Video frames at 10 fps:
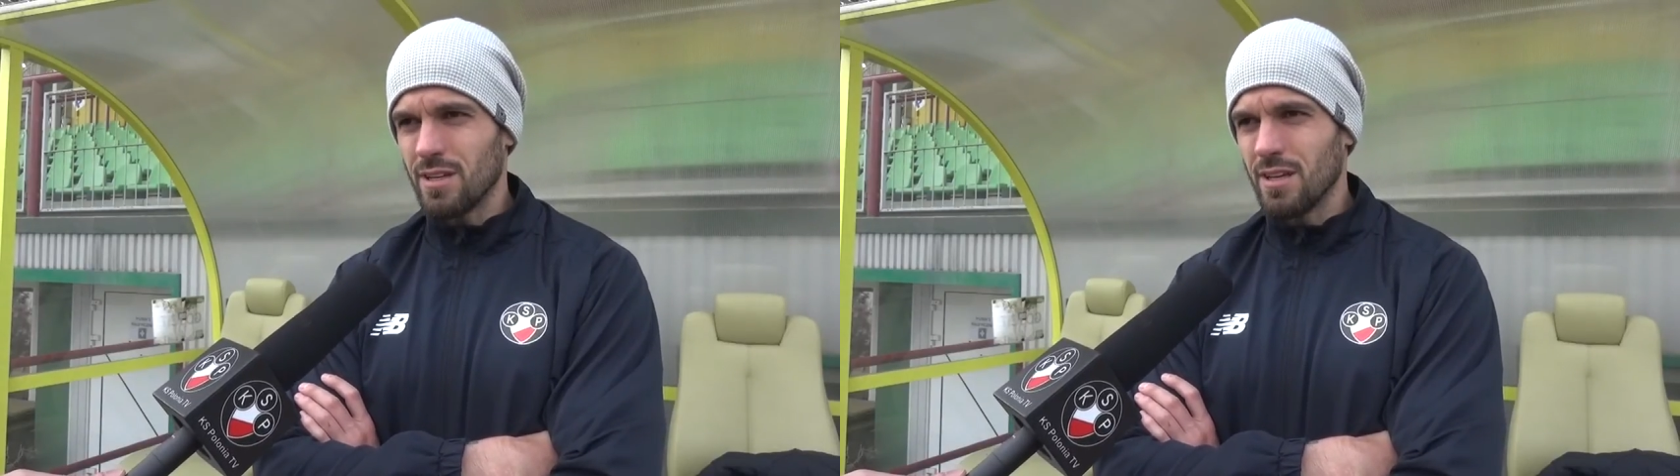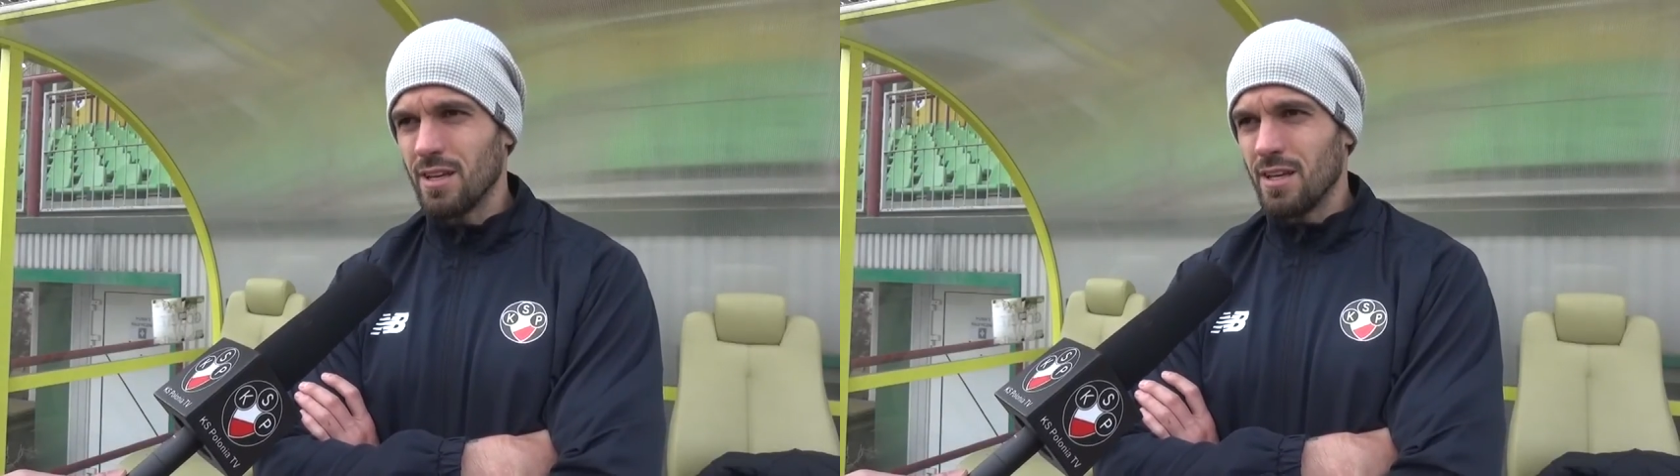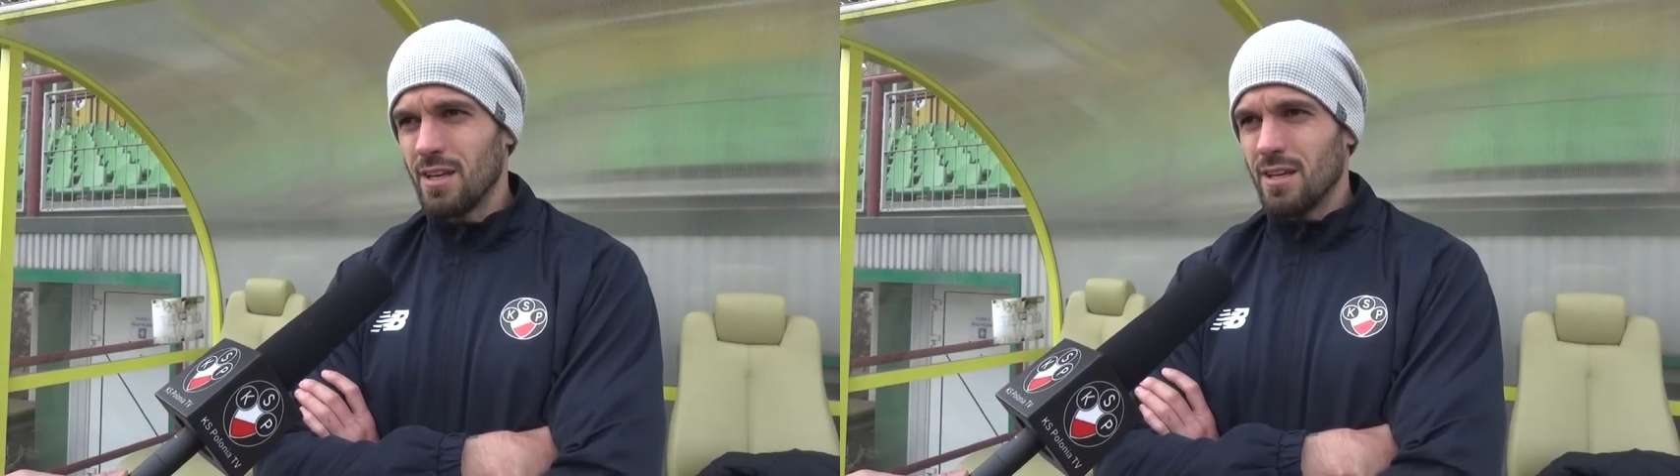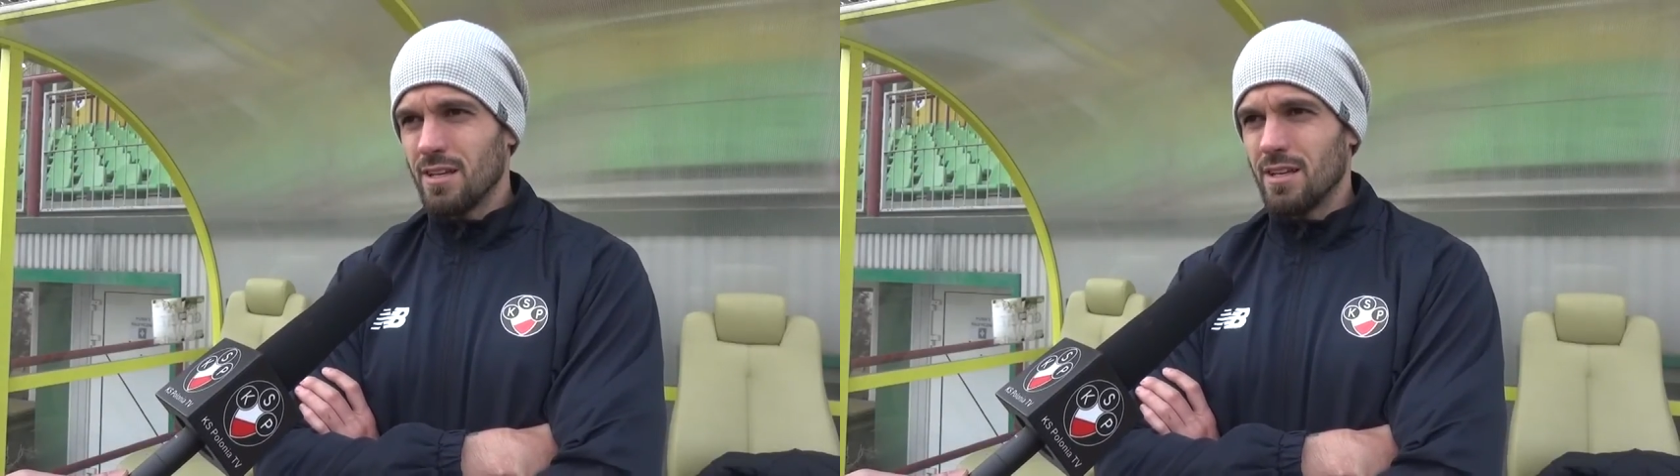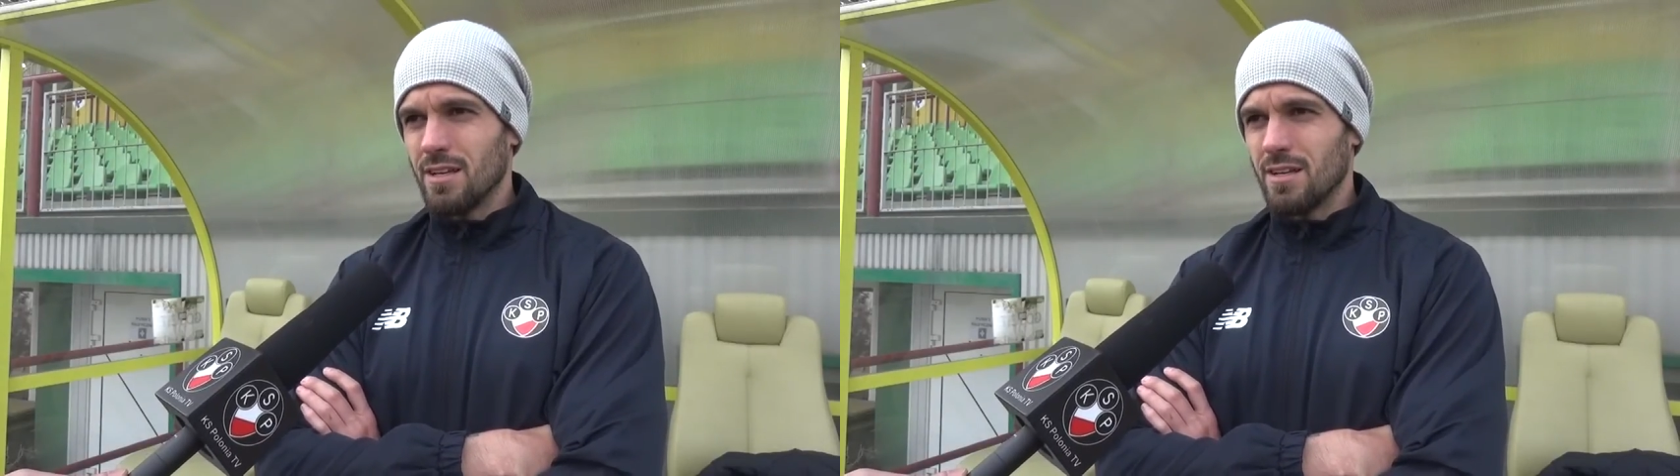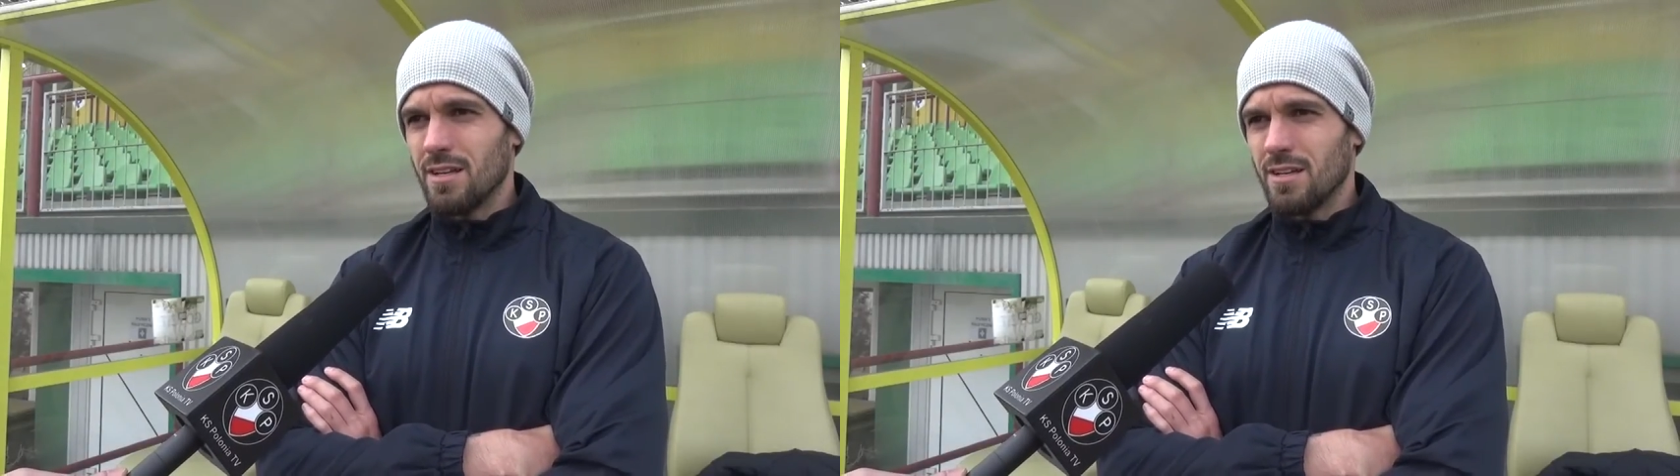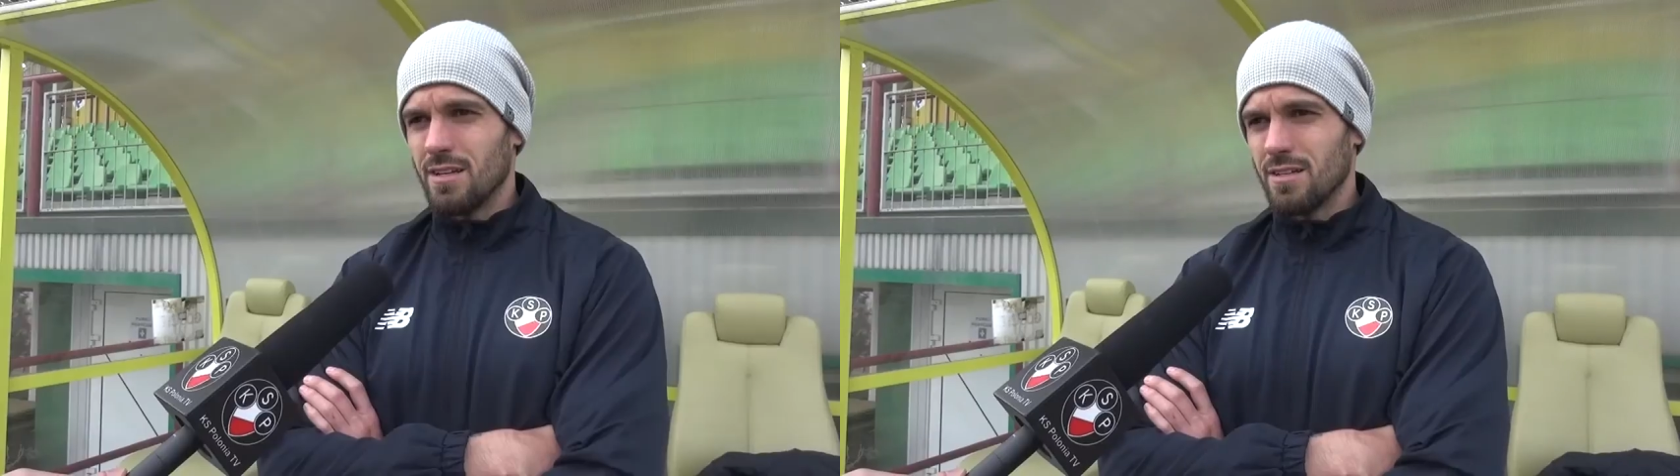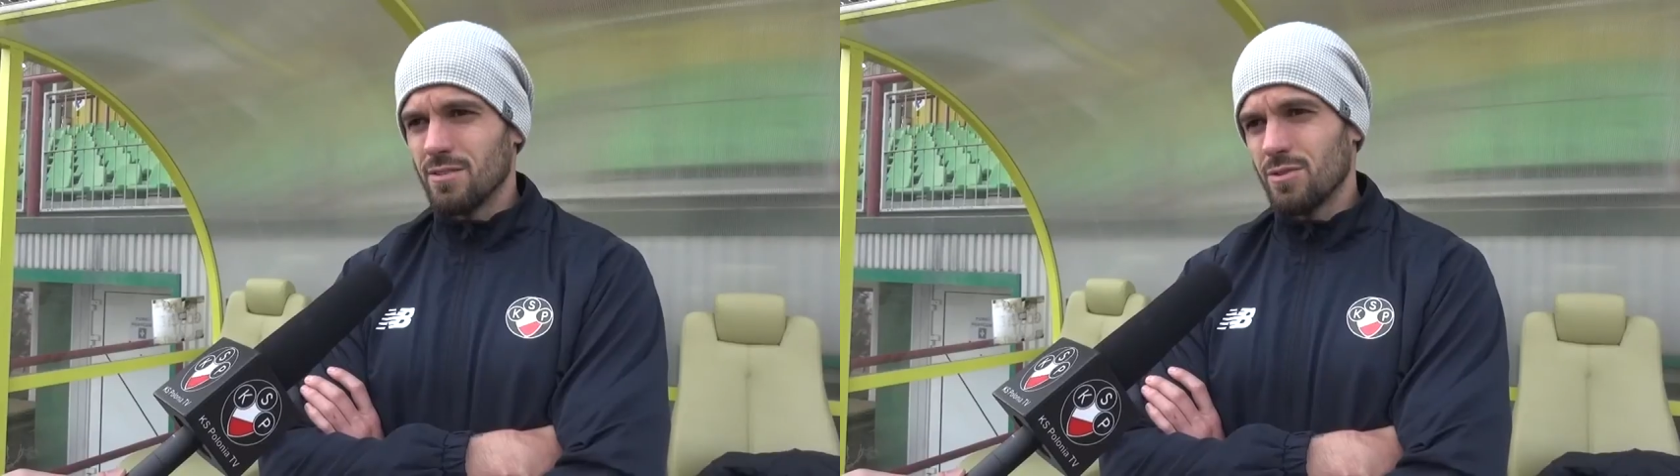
e,